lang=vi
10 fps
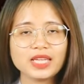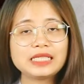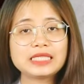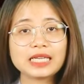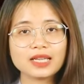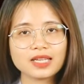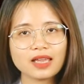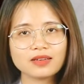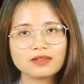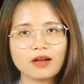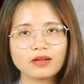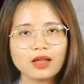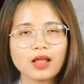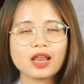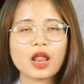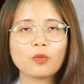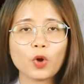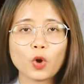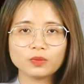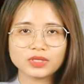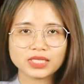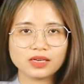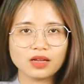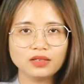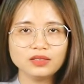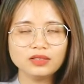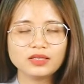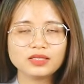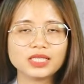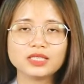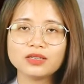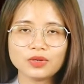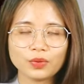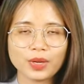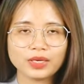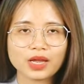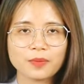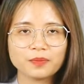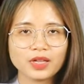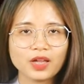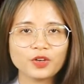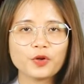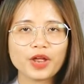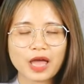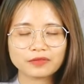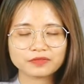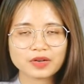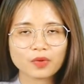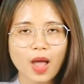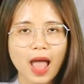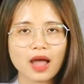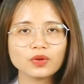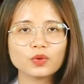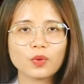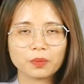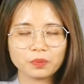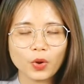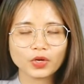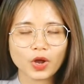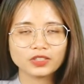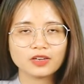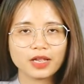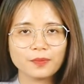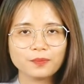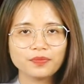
ý chí kiên cường, lòng ôm trí lớn, trí thức uyên thâm, nội hàm văn hóa của mỗi con người.